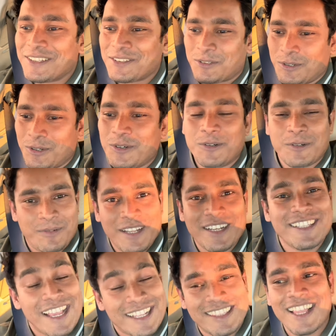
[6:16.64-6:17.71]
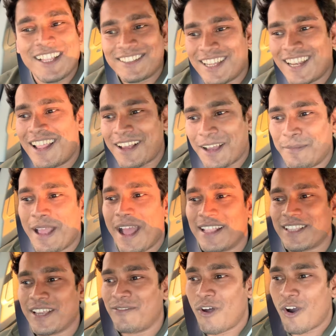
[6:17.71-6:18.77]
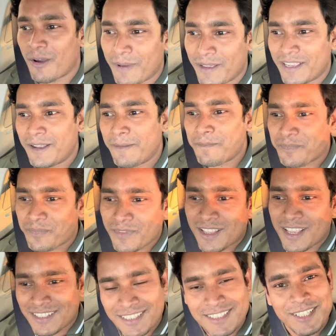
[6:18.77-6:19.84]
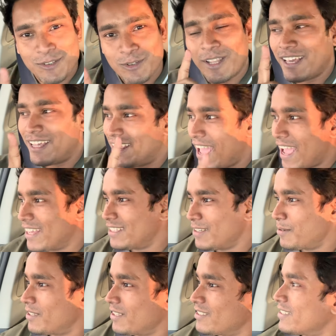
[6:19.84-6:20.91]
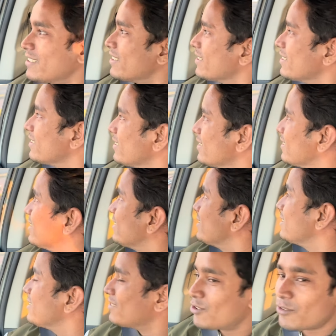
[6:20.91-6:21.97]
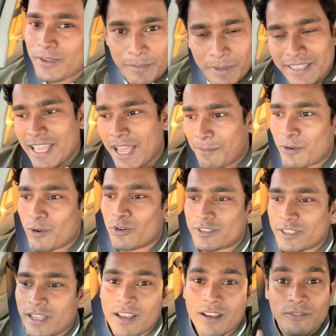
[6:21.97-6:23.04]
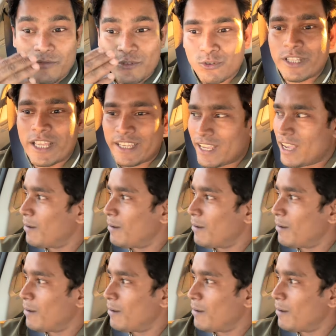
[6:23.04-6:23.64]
तो फिर देखते हैं इनशाला कभी आते हैं ब्लॉग में ये किसी दिन तो लेकर के आएंगे जबरदस्ती फिर मिलते हैं आप लोगों से व्यू देखिए